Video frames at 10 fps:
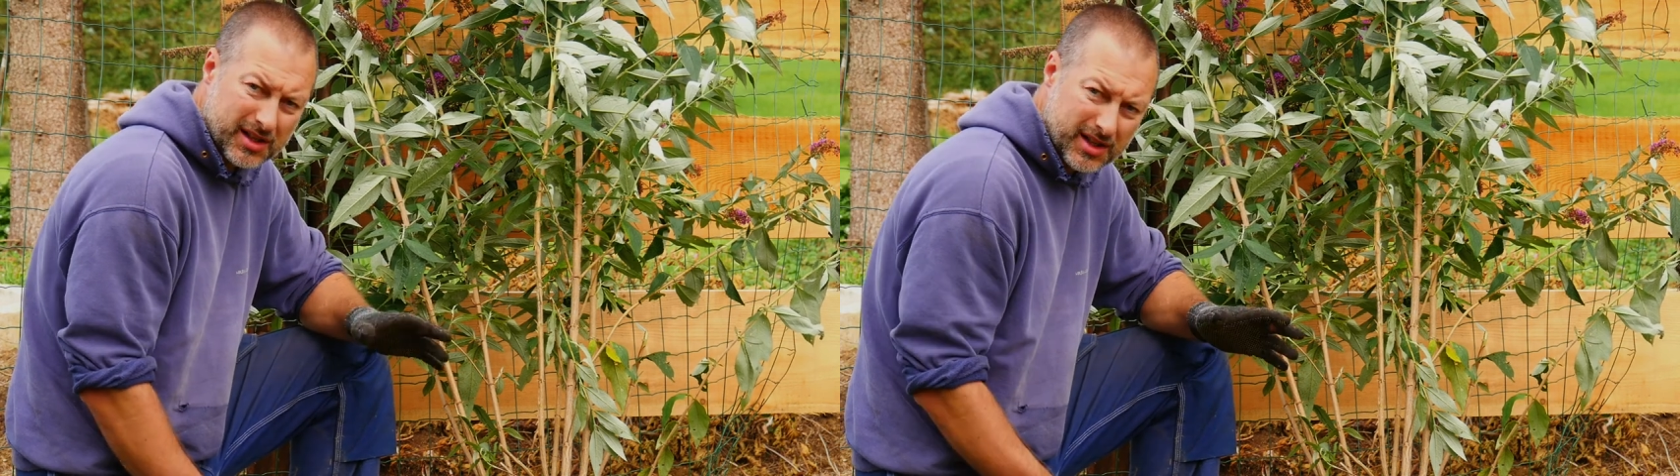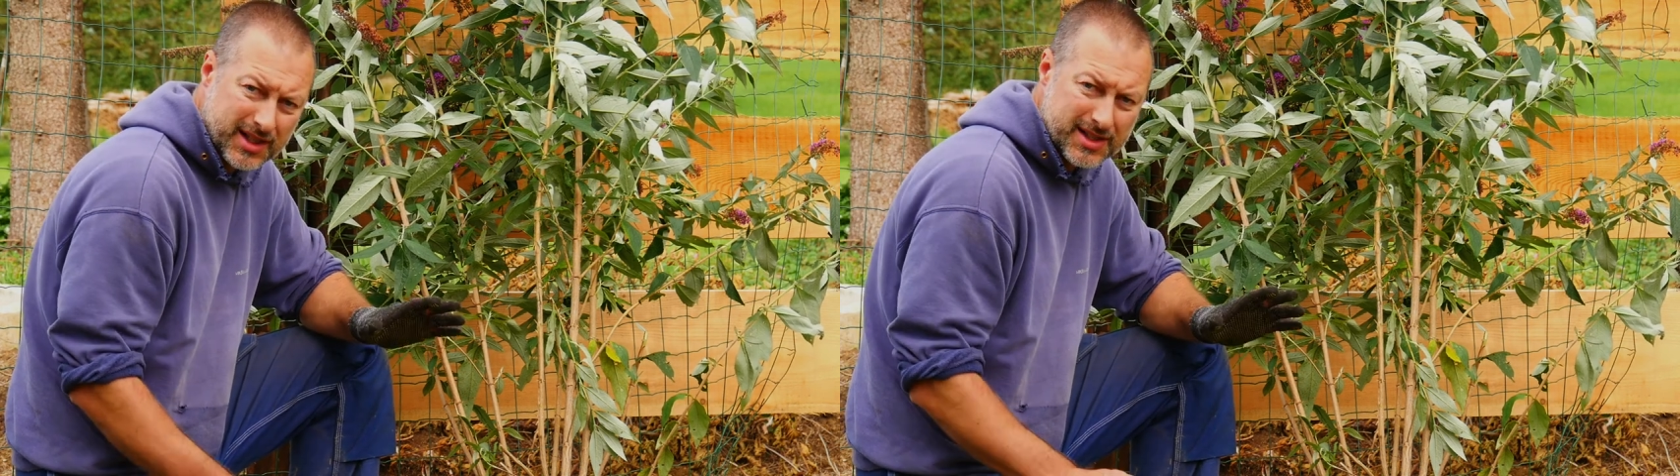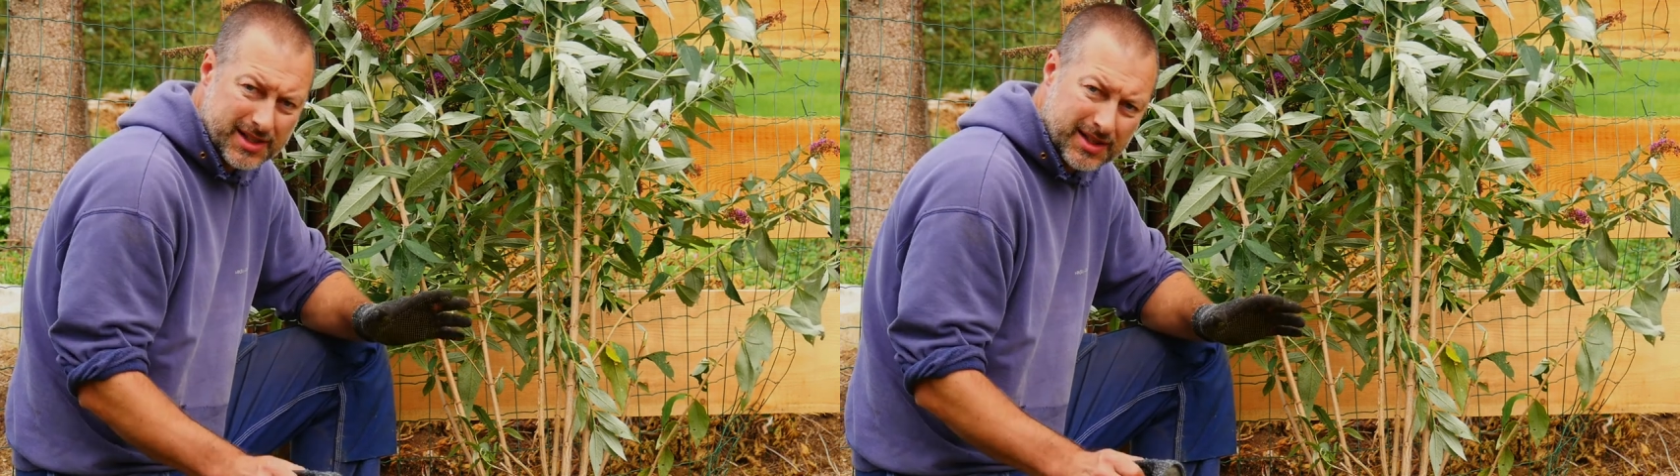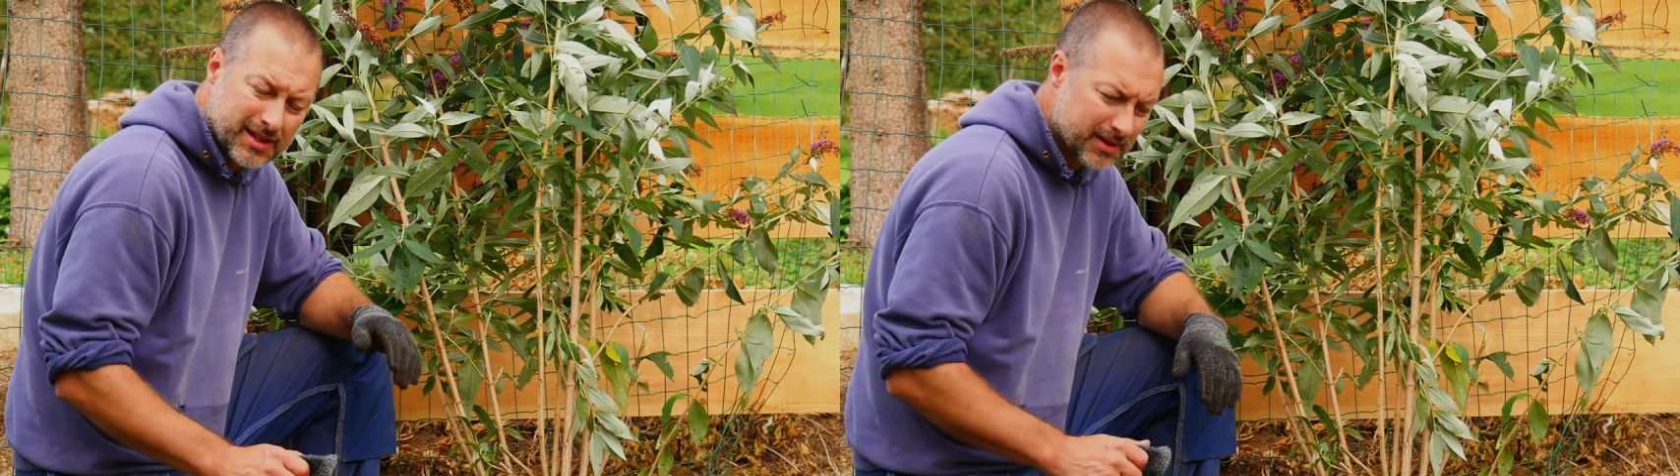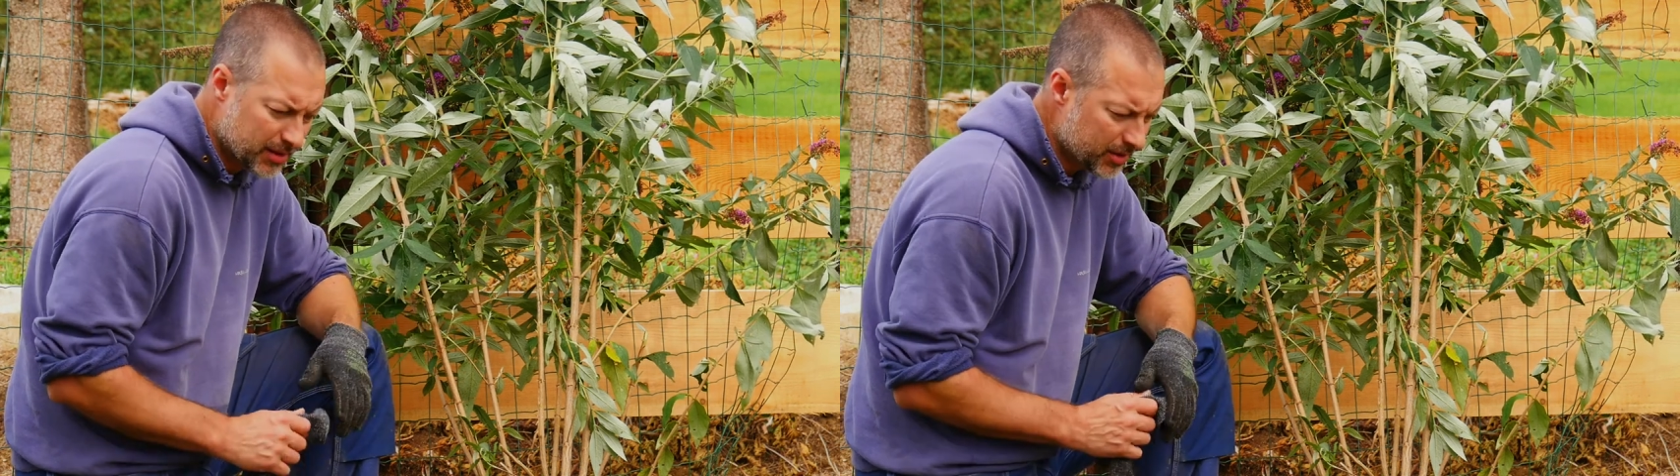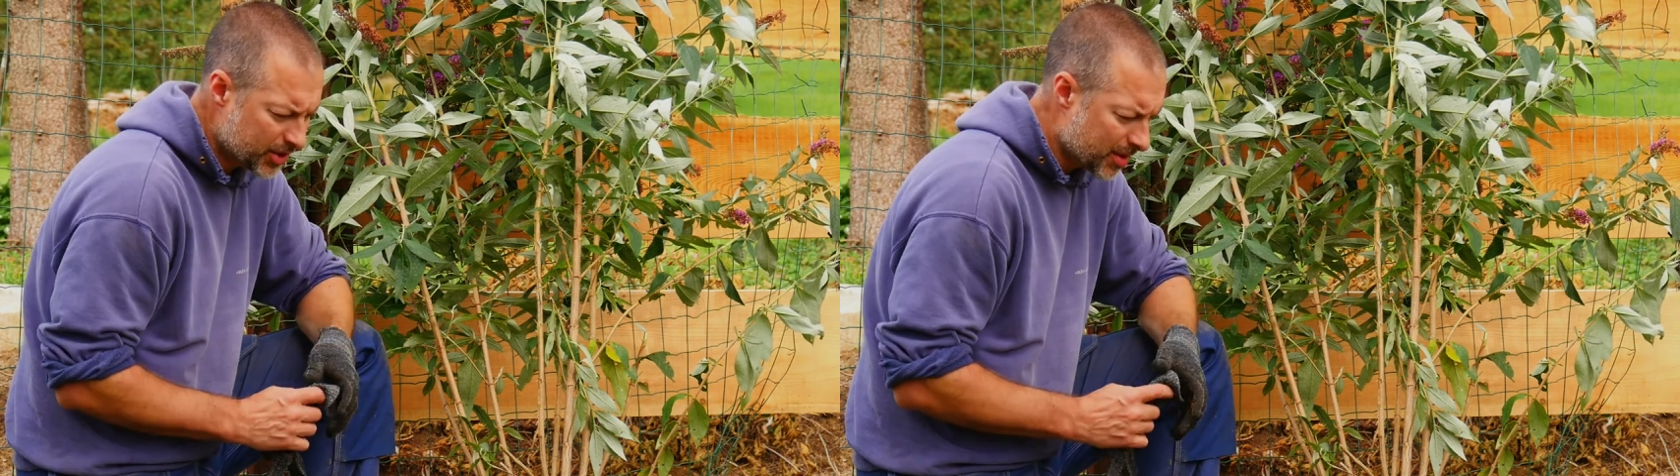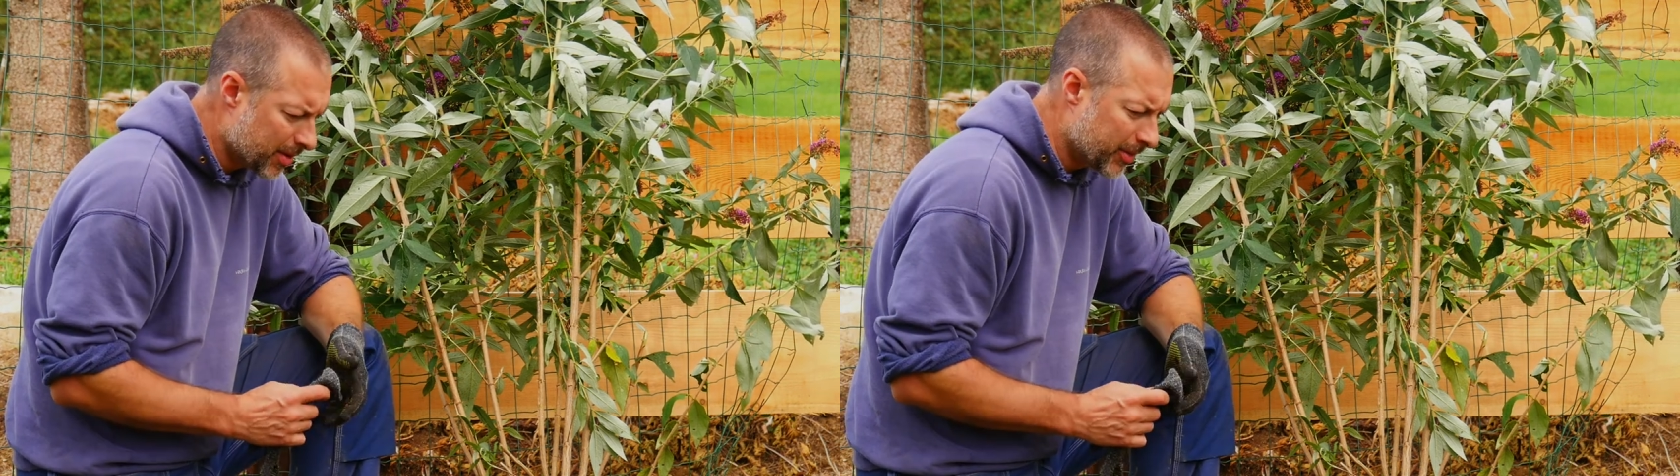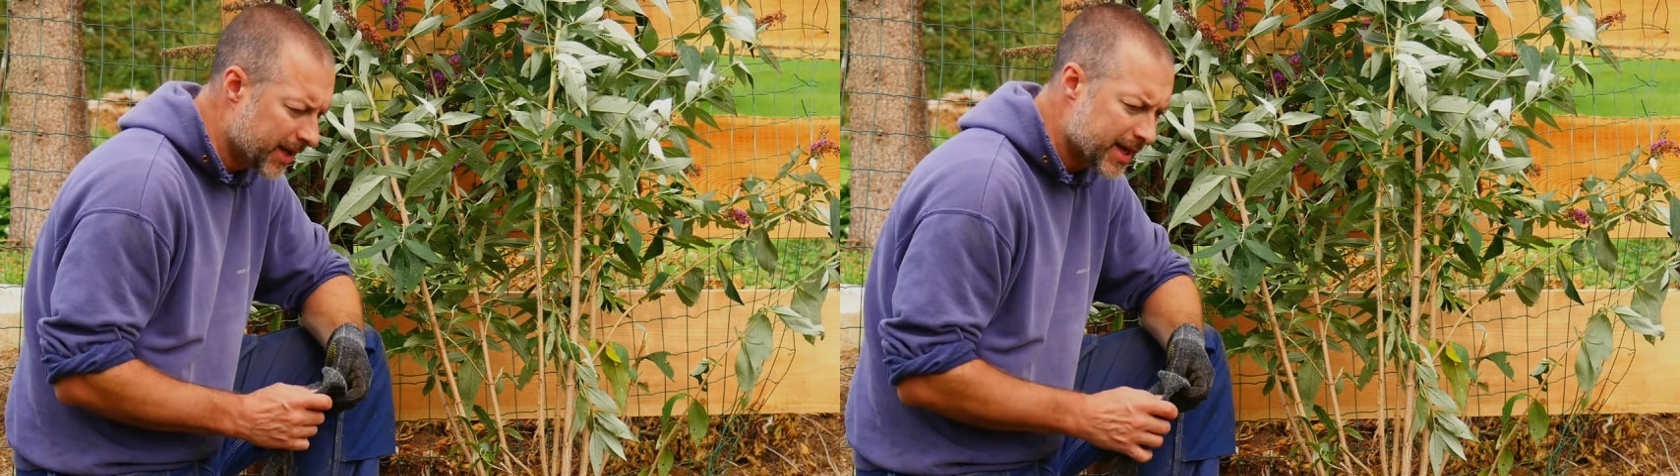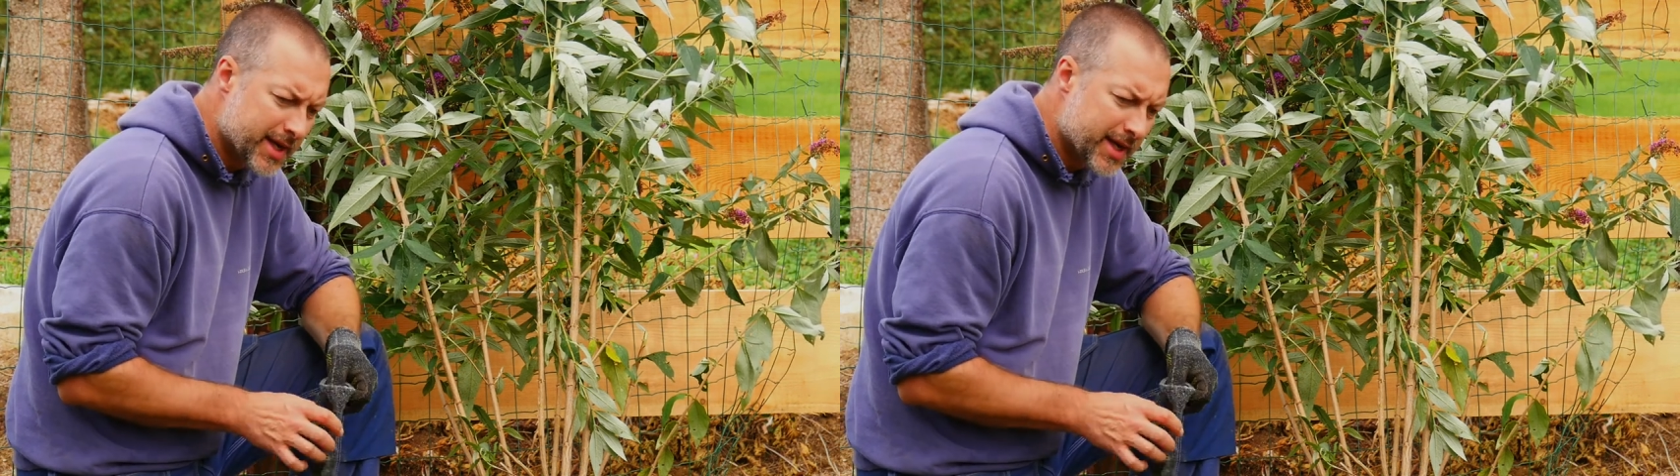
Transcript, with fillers: gießen, schauen wir mal.